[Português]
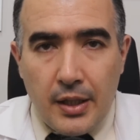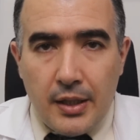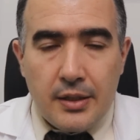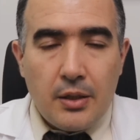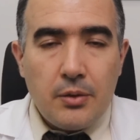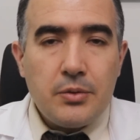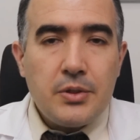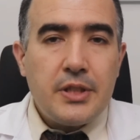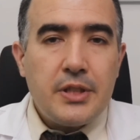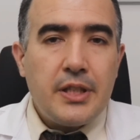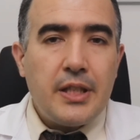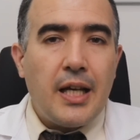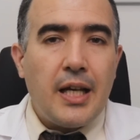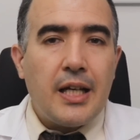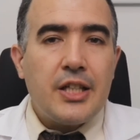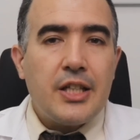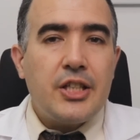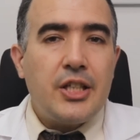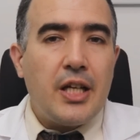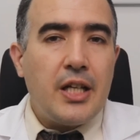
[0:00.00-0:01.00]
Então, se
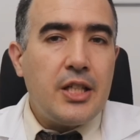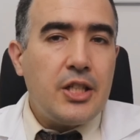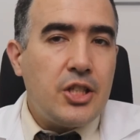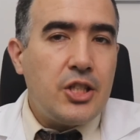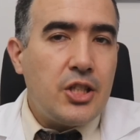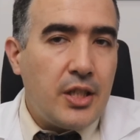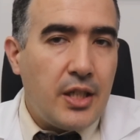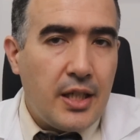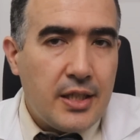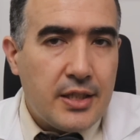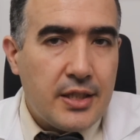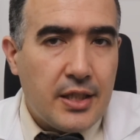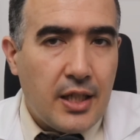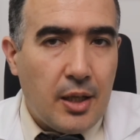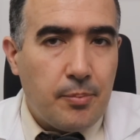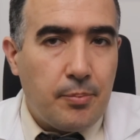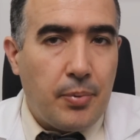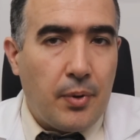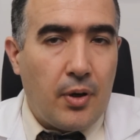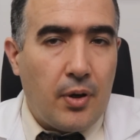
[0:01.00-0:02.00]
a gente
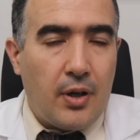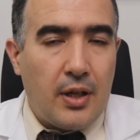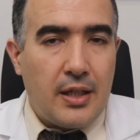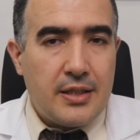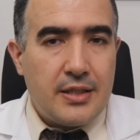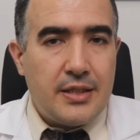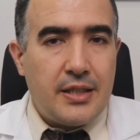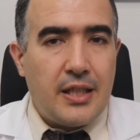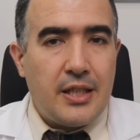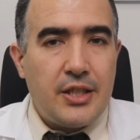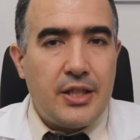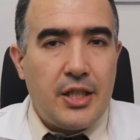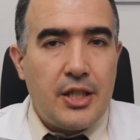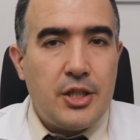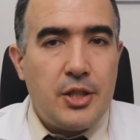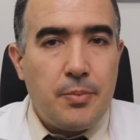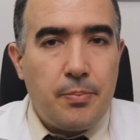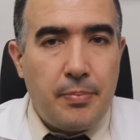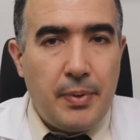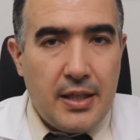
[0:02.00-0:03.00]
extrapola, se a
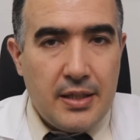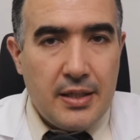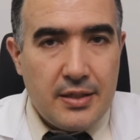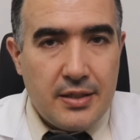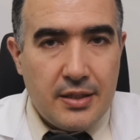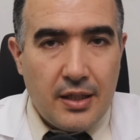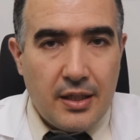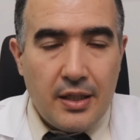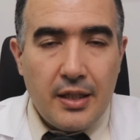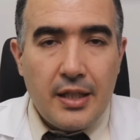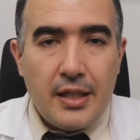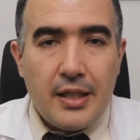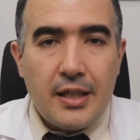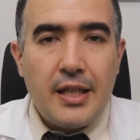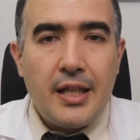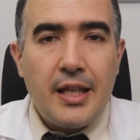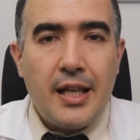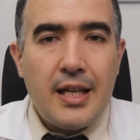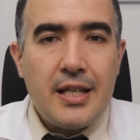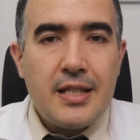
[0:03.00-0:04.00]
gente pensa
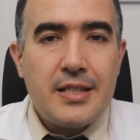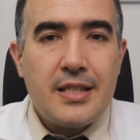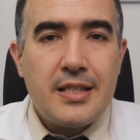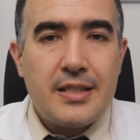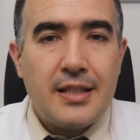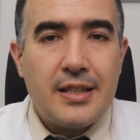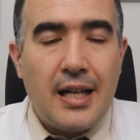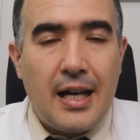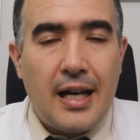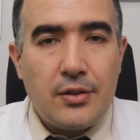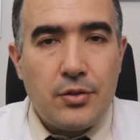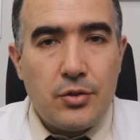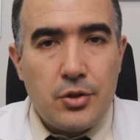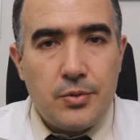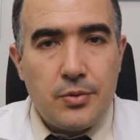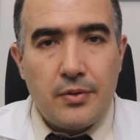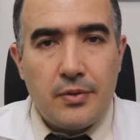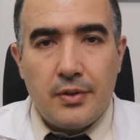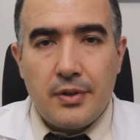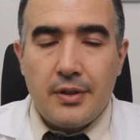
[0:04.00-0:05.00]
que esses
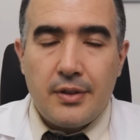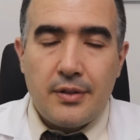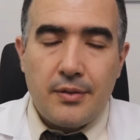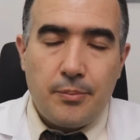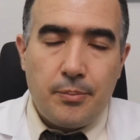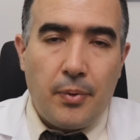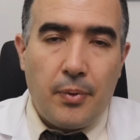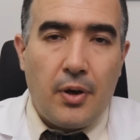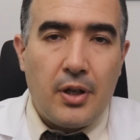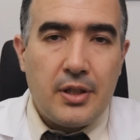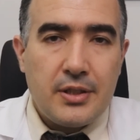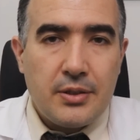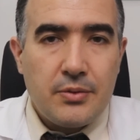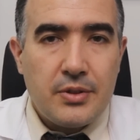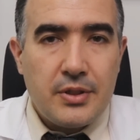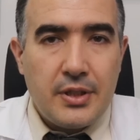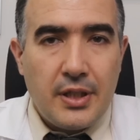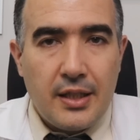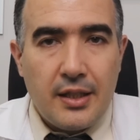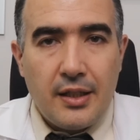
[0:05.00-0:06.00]
dados possam
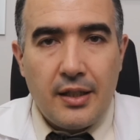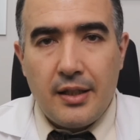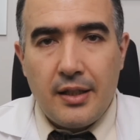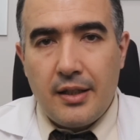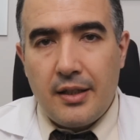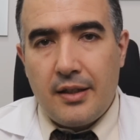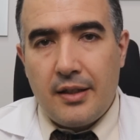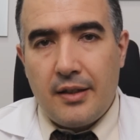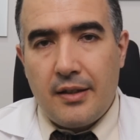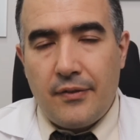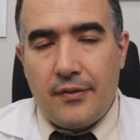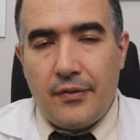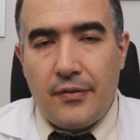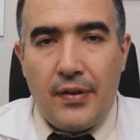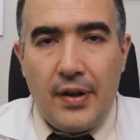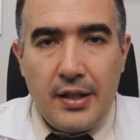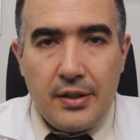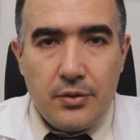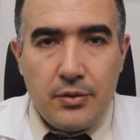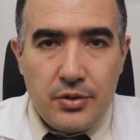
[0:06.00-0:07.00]
ser
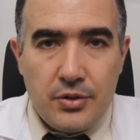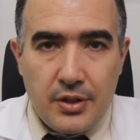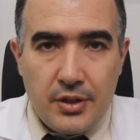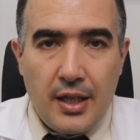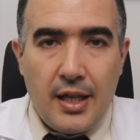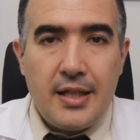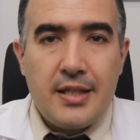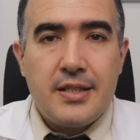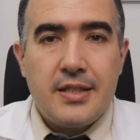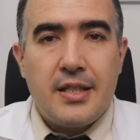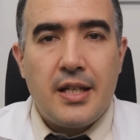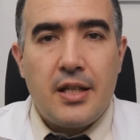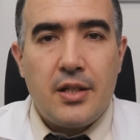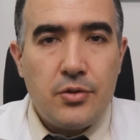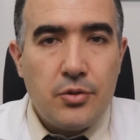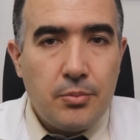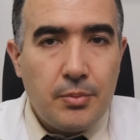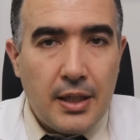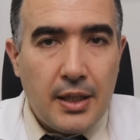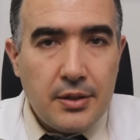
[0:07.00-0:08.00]
feitos em
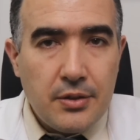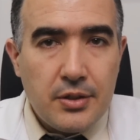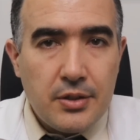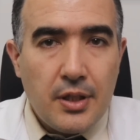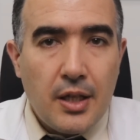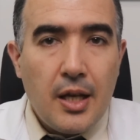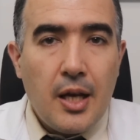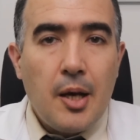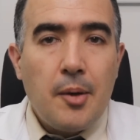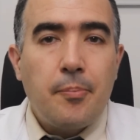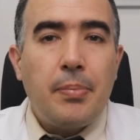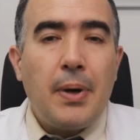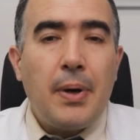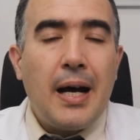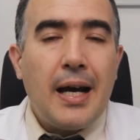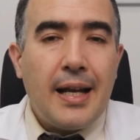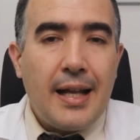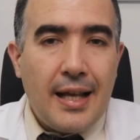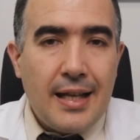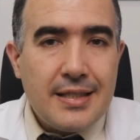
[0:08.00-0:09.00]
seres humanos,
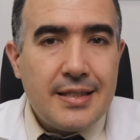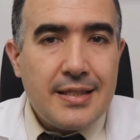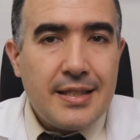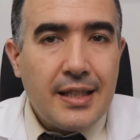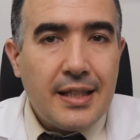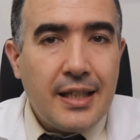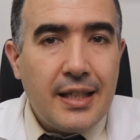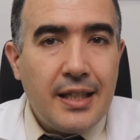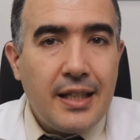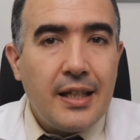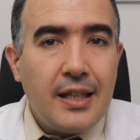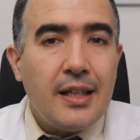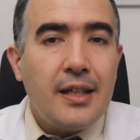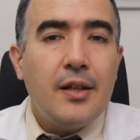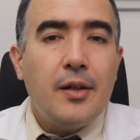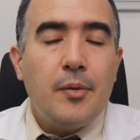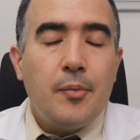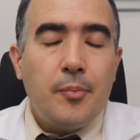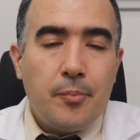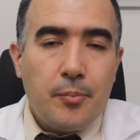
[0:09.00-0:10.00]
parece
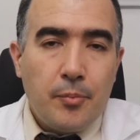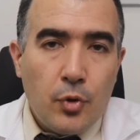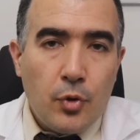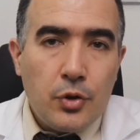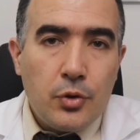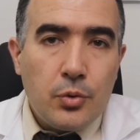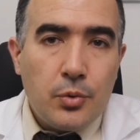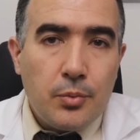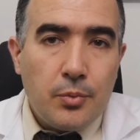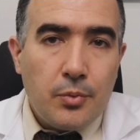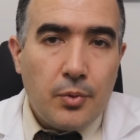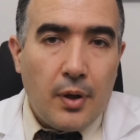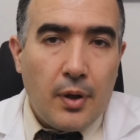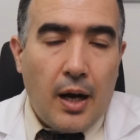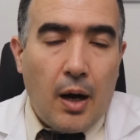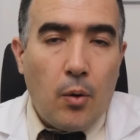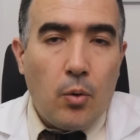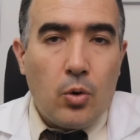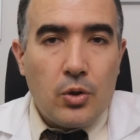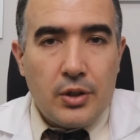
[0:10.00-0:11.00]
que muito
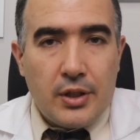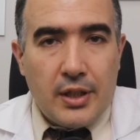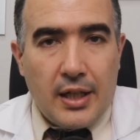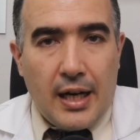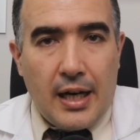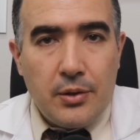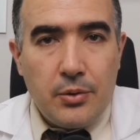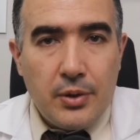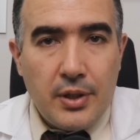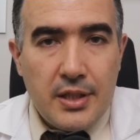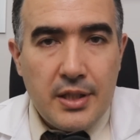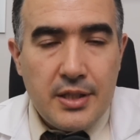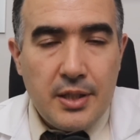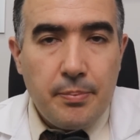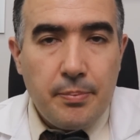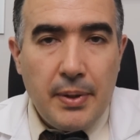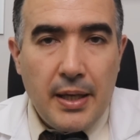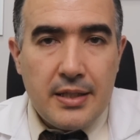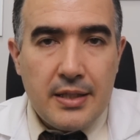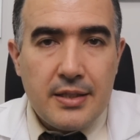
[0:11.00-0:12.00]
ao contrário do que se
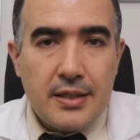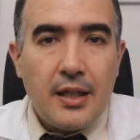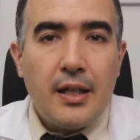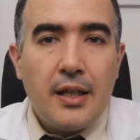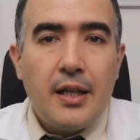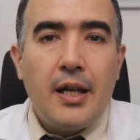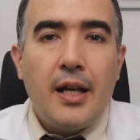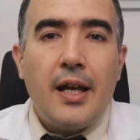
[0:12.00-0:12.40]
pensa,